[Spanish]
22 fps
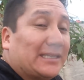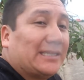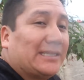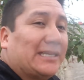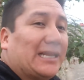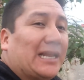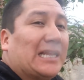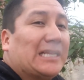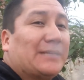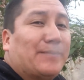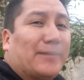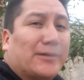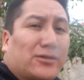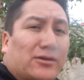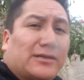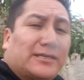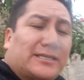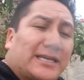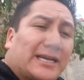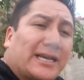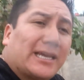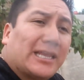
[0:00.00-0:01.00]
pues, las
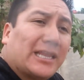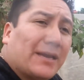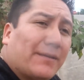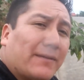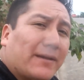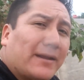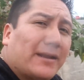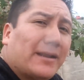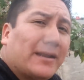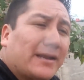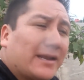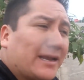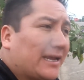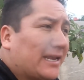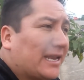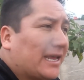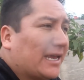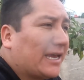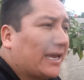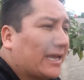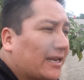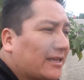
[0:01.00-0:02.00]
personas se quedaban en
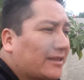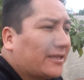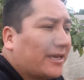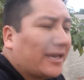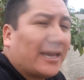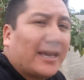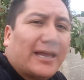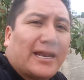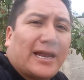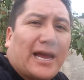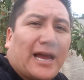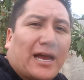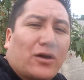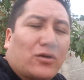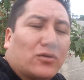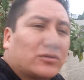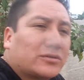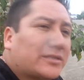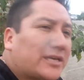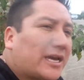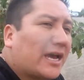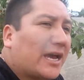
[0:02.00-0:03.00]
la carretera,
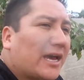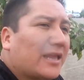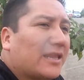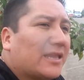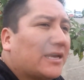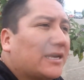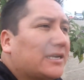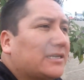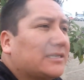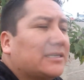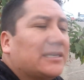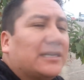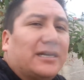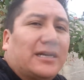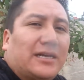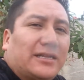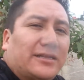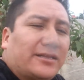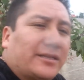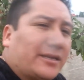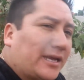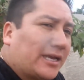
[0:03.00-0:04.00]
acostadas,
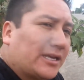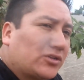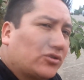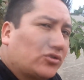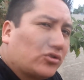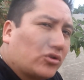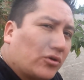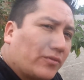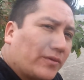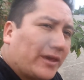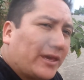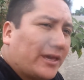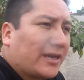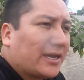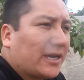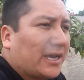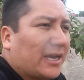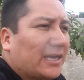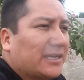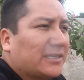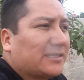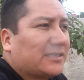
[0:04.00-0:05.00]
traían sus
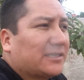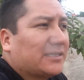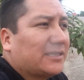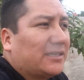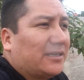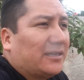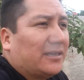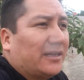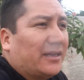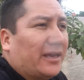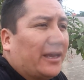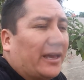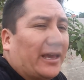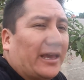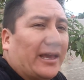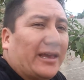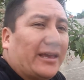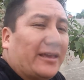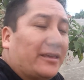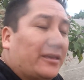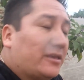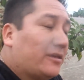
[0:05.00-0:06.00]
cobijas,
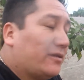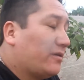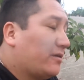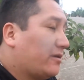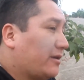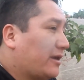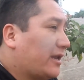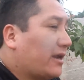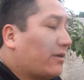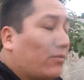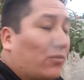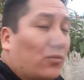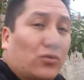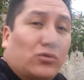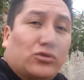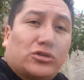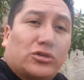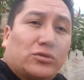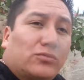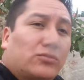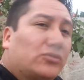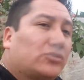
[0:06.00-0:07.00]
eh, y eran
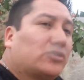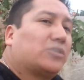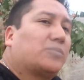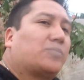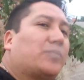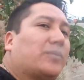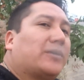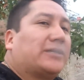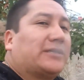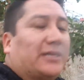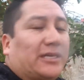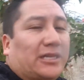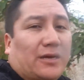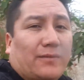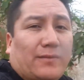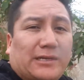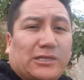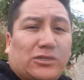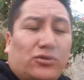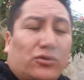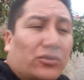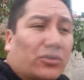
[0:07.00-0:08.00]
muchos, muchos, pues, y
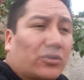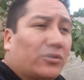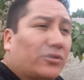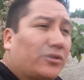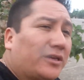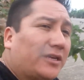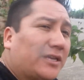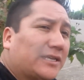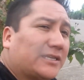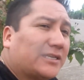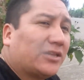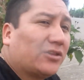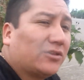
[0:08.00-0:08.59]
daban sus rondines.